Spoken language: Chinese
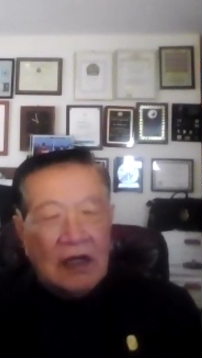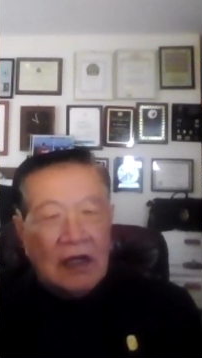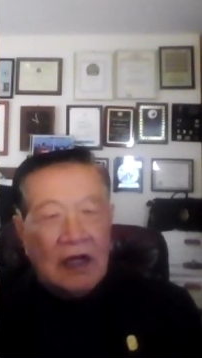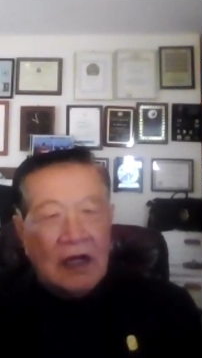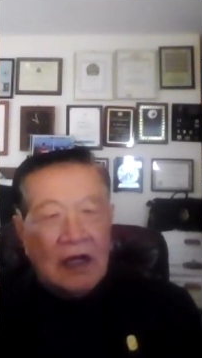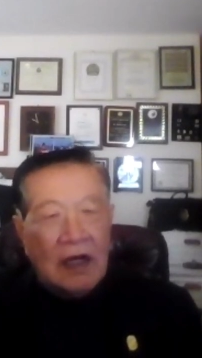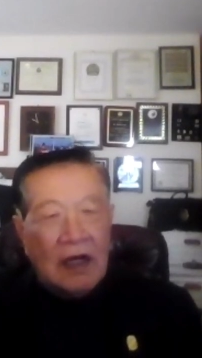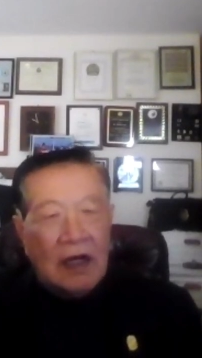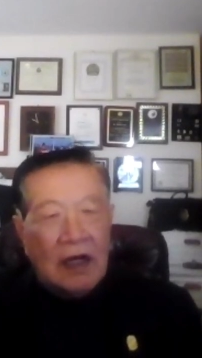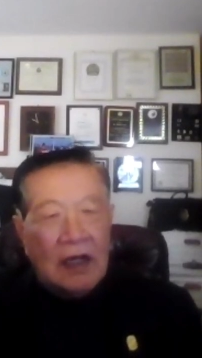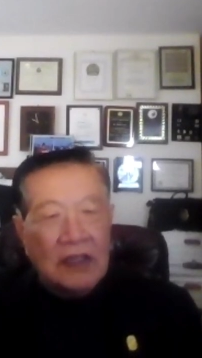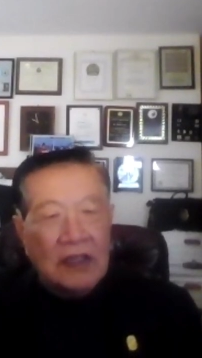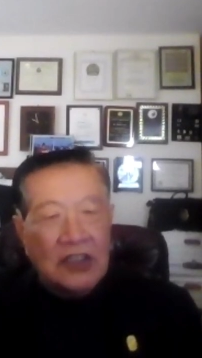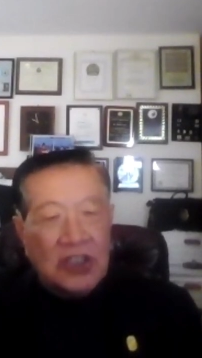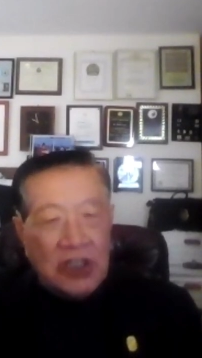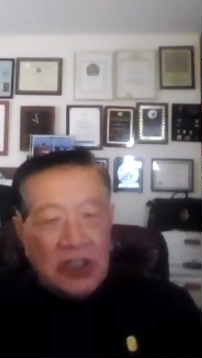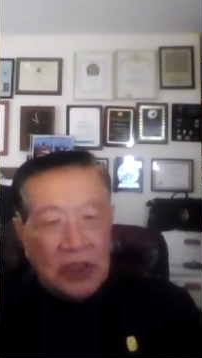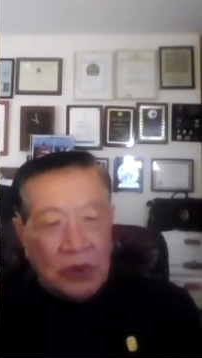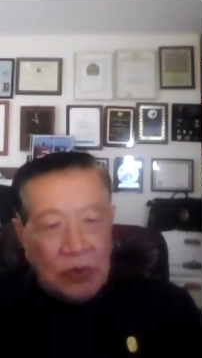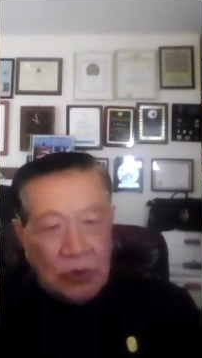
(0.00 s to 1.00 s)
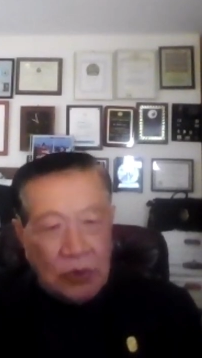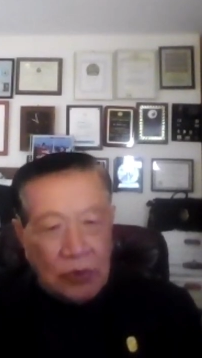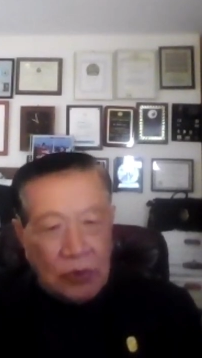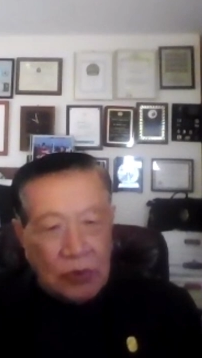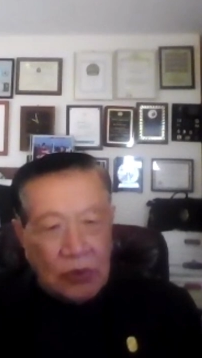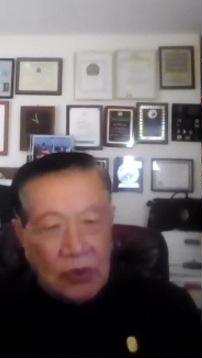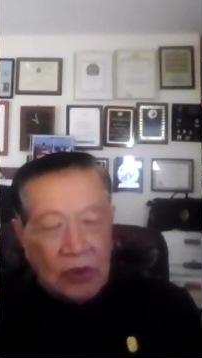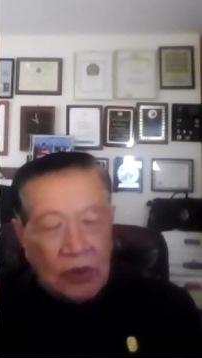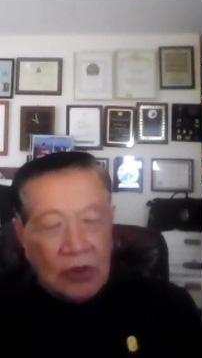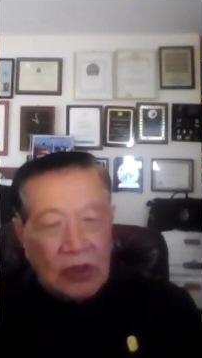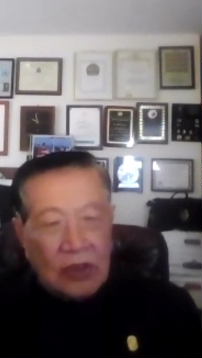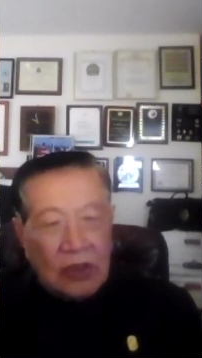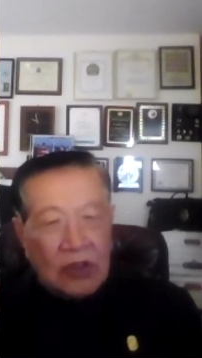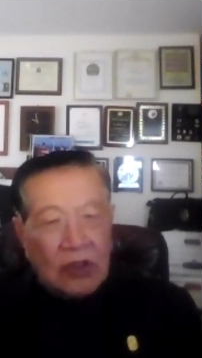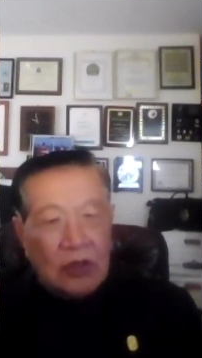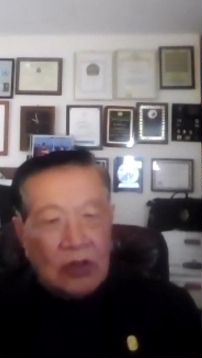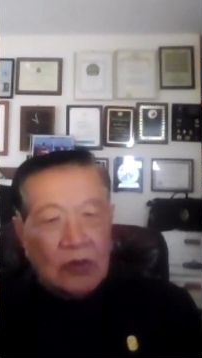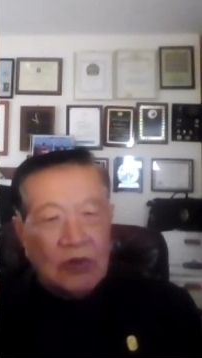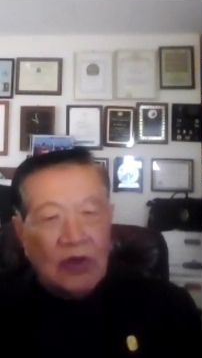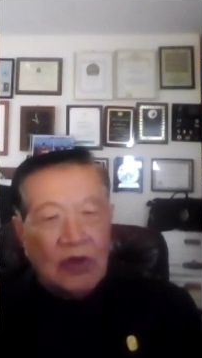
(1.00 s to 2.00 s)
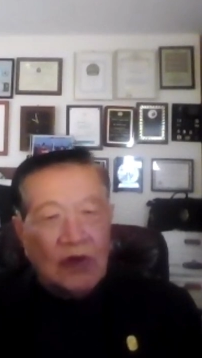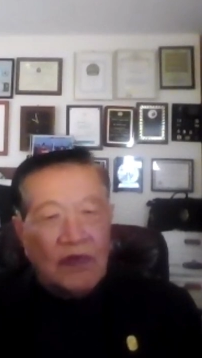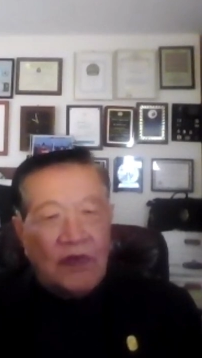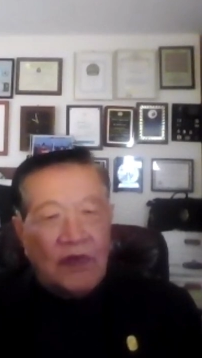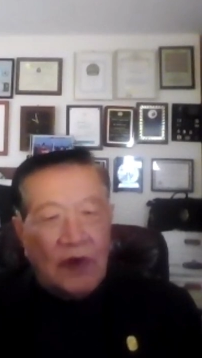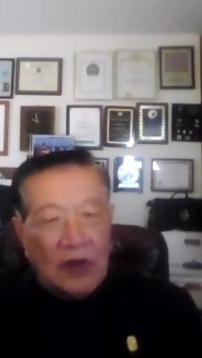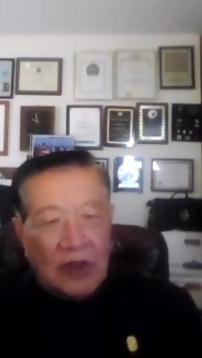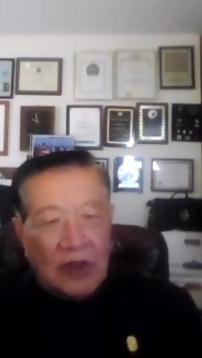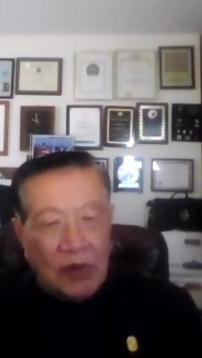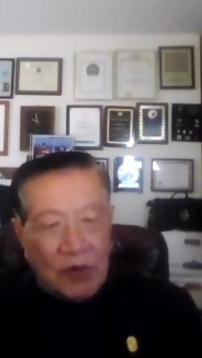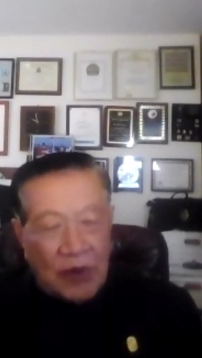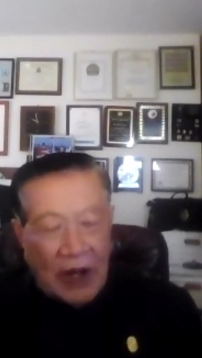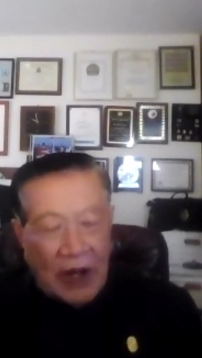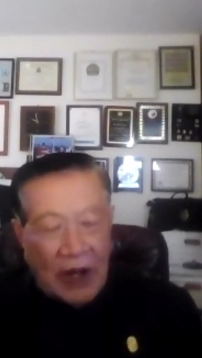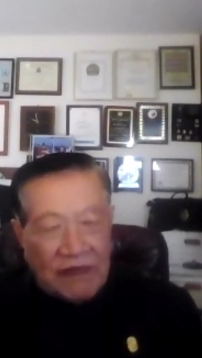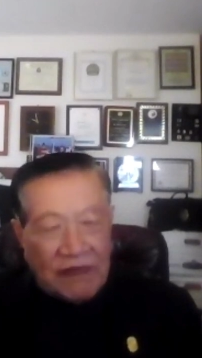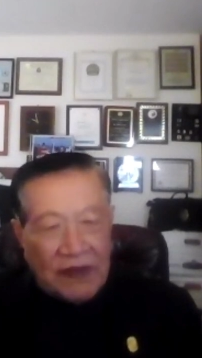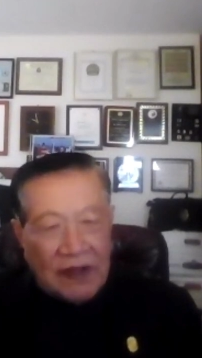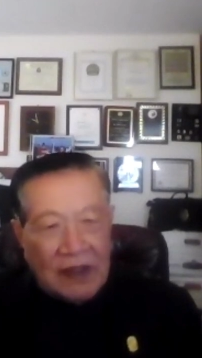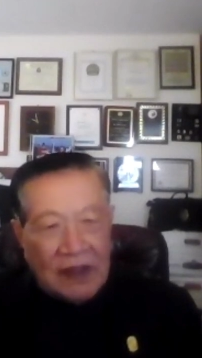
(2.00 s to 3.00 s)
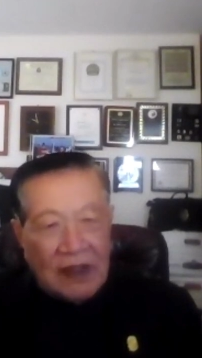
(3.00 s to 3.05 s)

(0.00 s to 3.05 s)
呃，记录都有 photograph，